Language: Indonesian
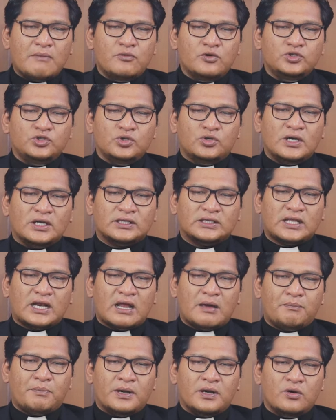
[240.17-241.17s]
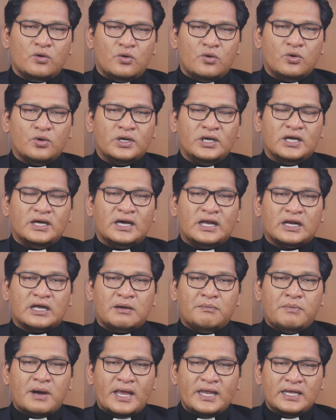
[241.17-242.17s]
kamu juga telah penuh dengan
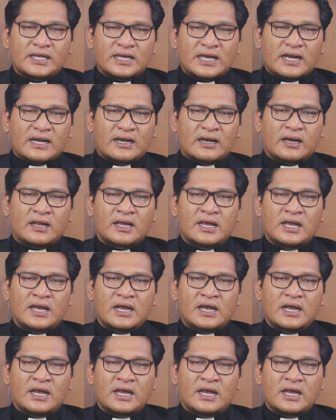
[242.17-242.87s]
kebaikan